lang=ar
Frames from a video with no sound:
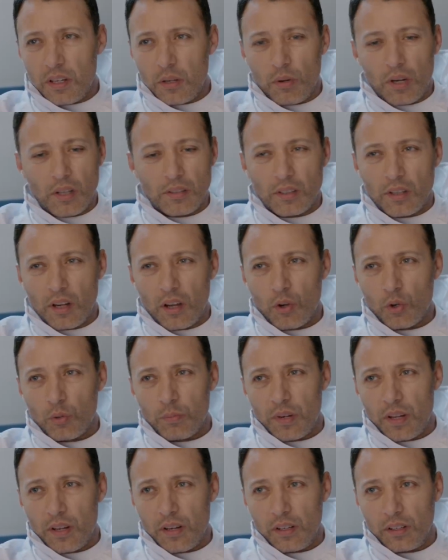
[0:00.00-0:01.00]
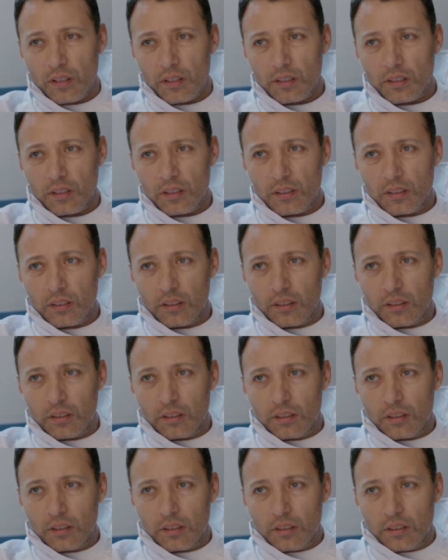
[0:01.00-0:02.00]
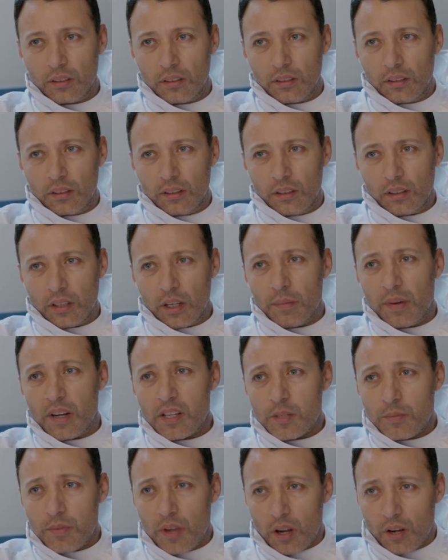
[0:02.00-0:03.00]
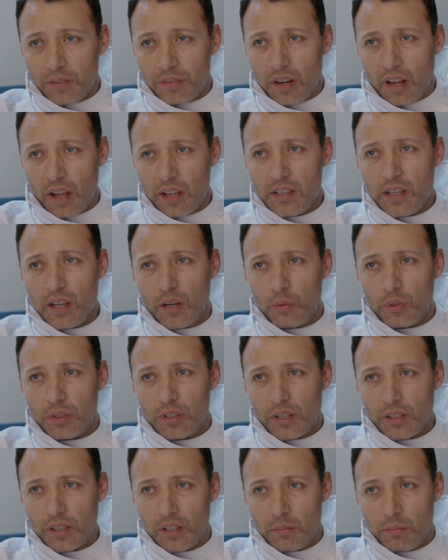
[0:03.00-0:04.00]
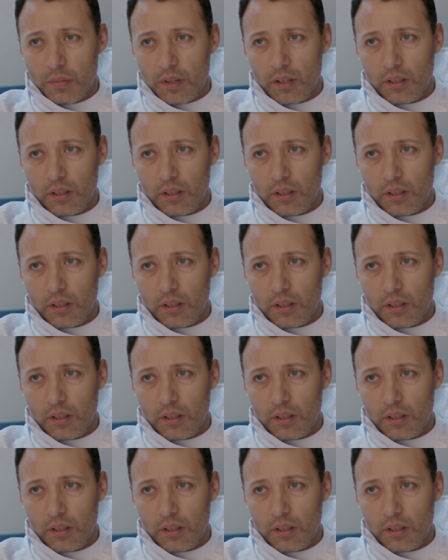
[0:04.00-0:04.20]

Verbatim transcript: لي ولا ان انا اخرج من هنا لما لازم يعرف الحقيقة ويتأكد